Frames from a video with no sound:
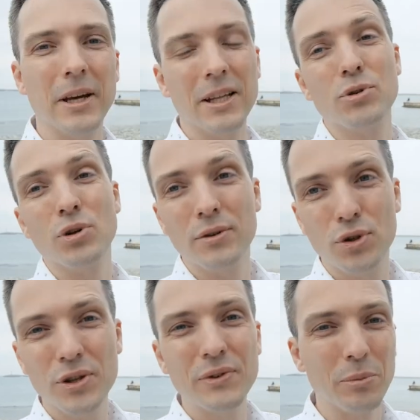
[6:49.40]
На этом сегодня
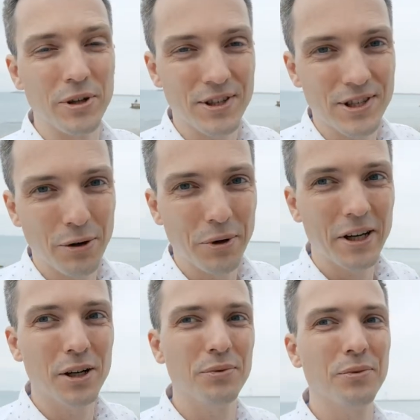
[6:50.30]
все. С вами был Станислав
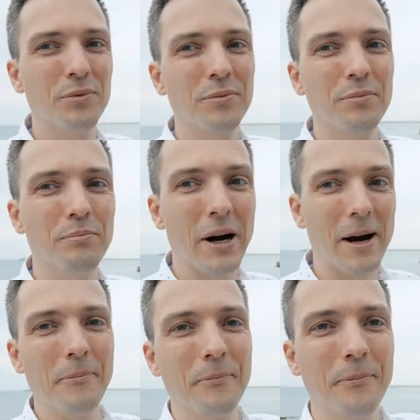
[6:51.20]
Орехов. Пока.